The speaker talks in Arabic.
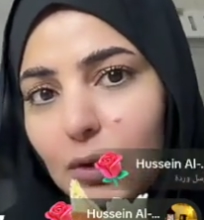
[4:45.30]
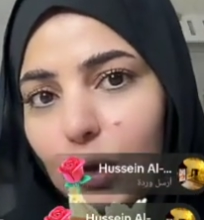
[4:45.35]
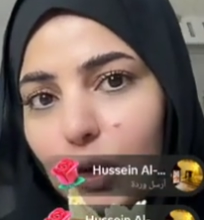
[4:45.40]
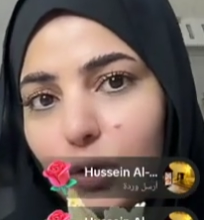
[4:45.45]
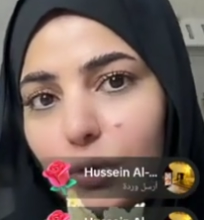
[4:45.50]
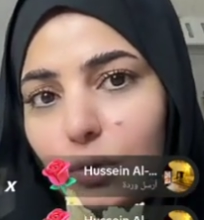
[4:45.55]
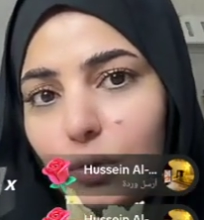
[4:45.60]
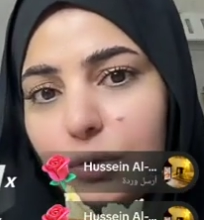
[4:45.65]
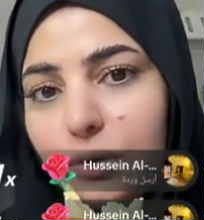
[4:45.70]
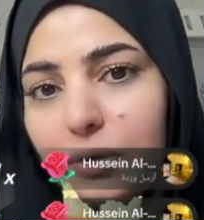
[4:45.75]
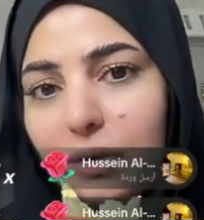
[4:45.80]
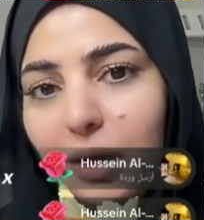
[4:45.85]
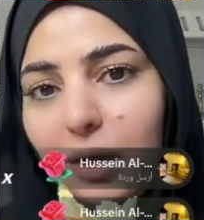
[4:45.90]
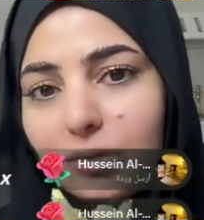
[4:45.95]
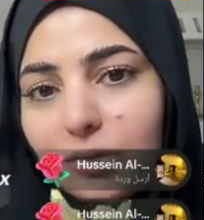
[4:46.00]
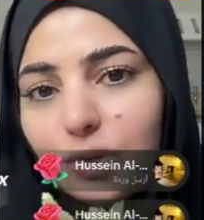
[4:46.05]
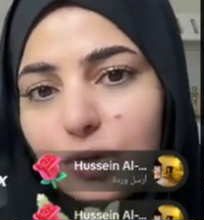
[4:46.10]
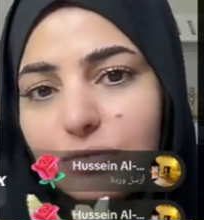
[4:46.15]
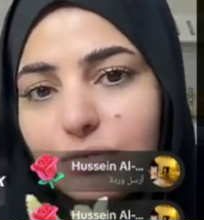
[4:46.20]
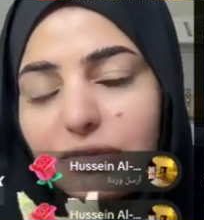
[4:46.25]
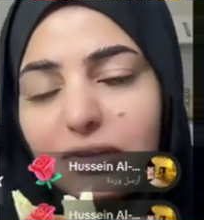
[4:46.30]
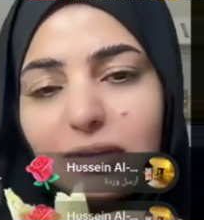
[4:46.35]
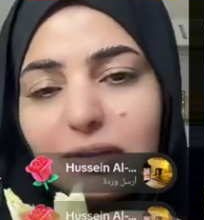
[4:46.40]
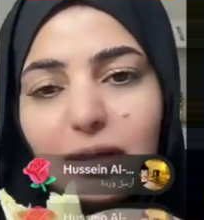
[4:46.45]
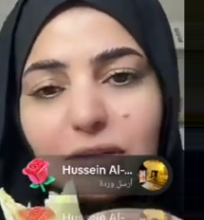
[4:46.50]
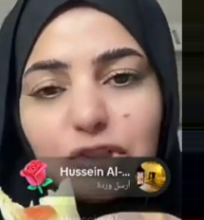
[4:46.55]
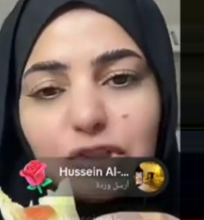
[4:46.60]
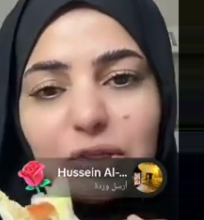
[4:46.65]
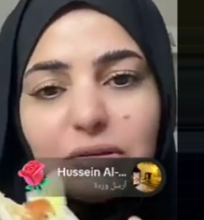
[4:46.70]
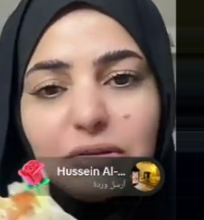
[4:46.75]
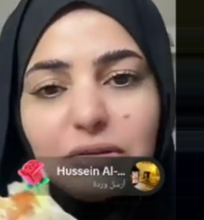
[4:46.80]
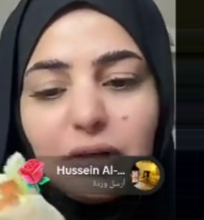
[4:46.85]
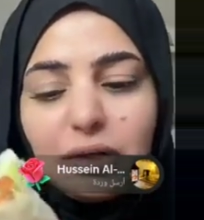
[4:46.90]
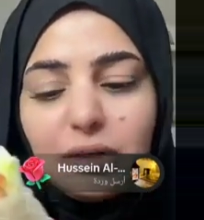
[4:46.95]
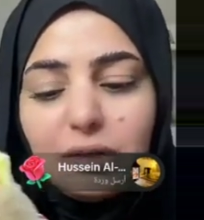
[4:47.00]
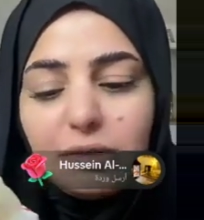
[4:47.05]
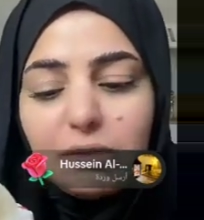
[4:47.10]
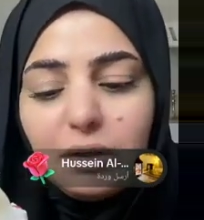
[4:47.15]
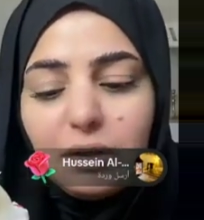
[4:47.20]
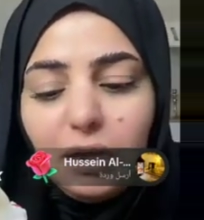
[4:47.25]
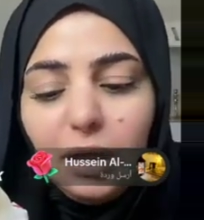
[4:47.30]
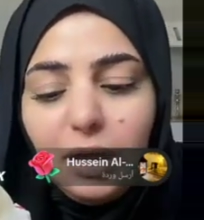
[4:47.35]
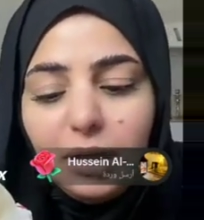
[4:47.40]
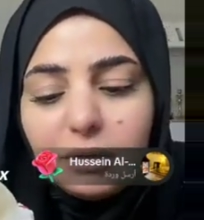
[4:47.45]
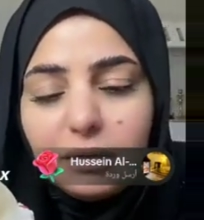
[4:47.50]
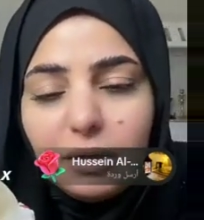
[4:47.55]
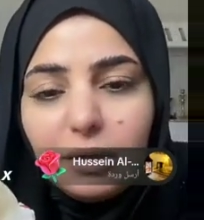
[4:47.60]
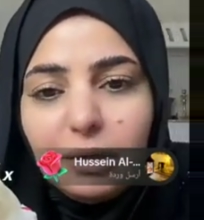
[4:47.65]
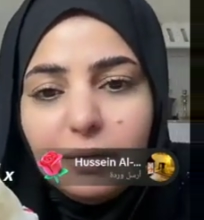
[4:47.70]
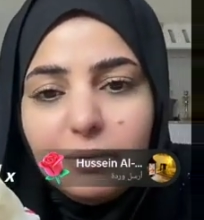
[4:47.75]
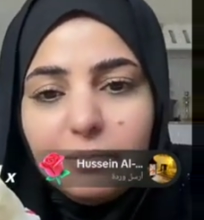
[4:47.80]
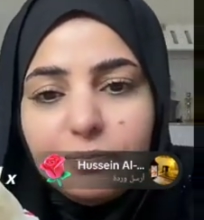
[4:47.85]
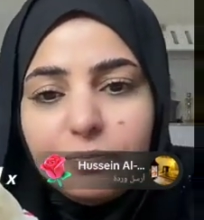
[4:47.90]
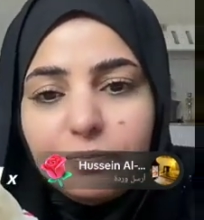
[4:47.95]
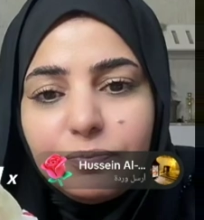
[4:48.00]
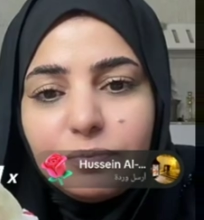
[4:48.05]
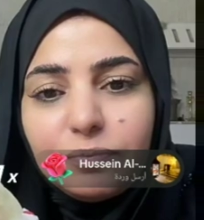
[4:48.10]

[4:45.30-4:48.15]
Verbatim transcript: خلود راحت غرفتها عشان تاكل راحتها